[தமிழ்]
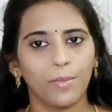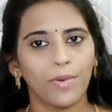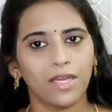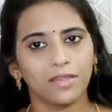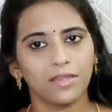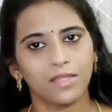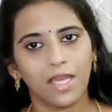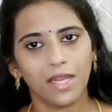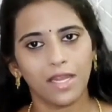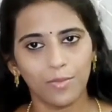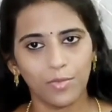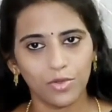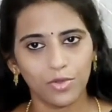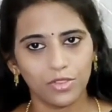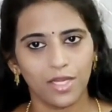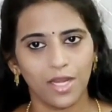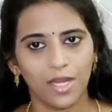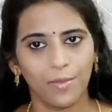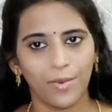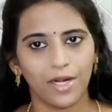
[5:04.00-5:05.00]
குறிப்பா
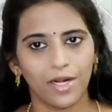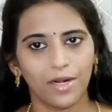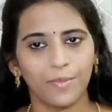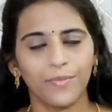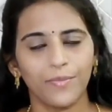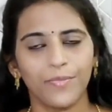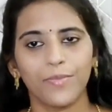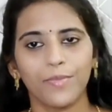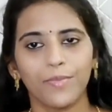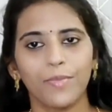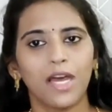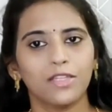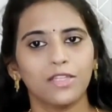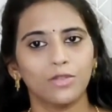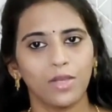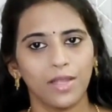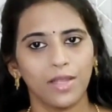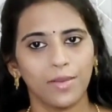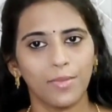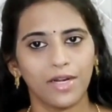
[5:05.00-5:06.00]
தர்பூசணி பழம்
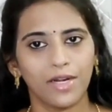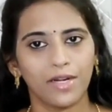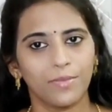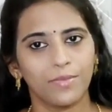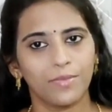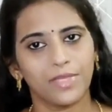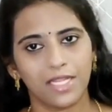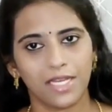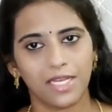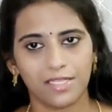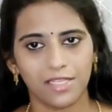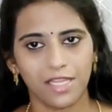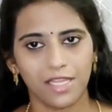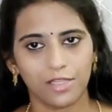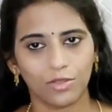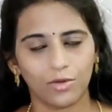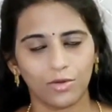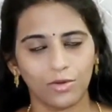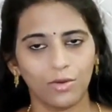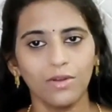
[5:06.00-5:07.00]
மாதுளை பழம் இதெல்லாம்
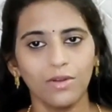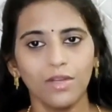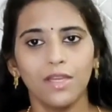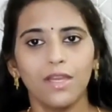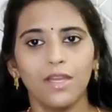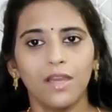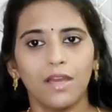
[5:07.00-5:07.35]
சேர்த்துக்கணும்